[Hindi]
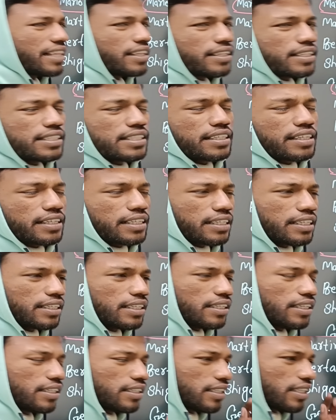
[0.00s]
याद किसे
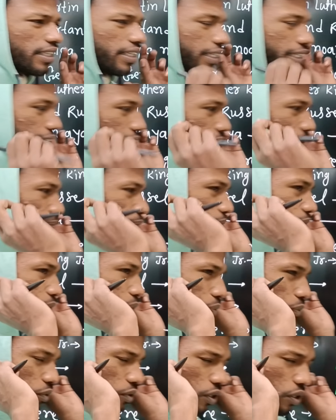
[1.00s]
करेंगे तो देखिए
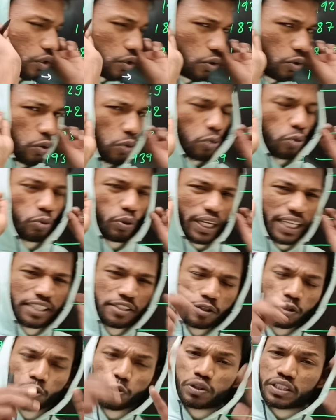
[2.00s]

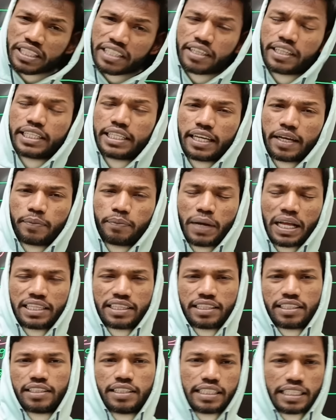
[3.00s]
1913 के हम
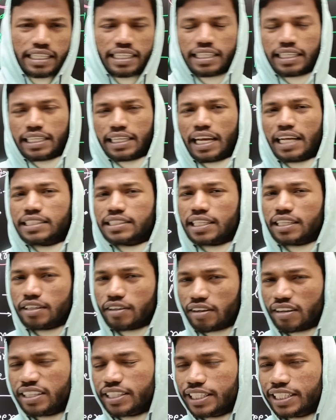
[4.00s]
बात कर रहे हैं अच्छा
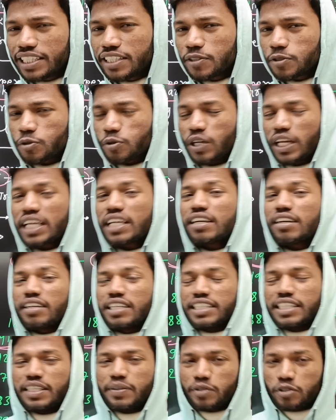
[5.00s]
खैनी जो है
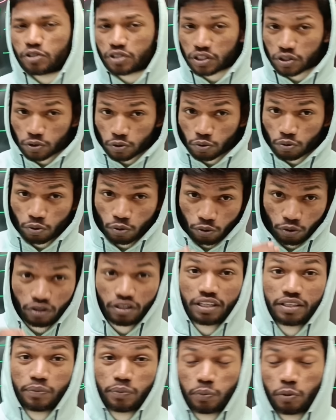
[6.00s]
खैनी जिसको
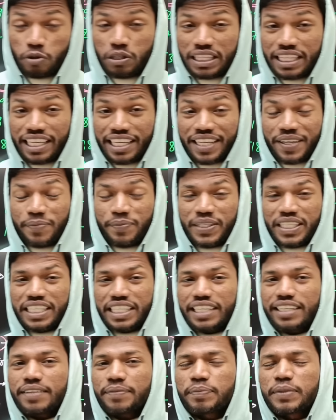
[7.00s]
बोलते हैं हमनी
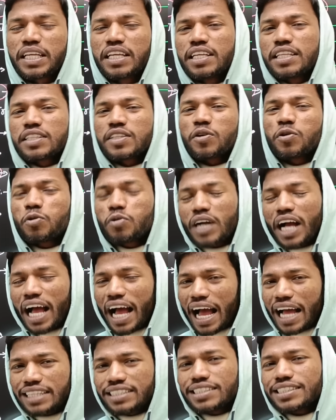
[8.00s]
के तो का
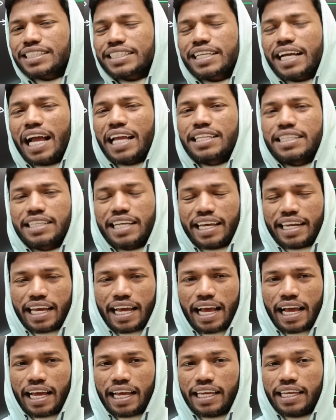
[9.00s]
आजे से खाइल जा रहा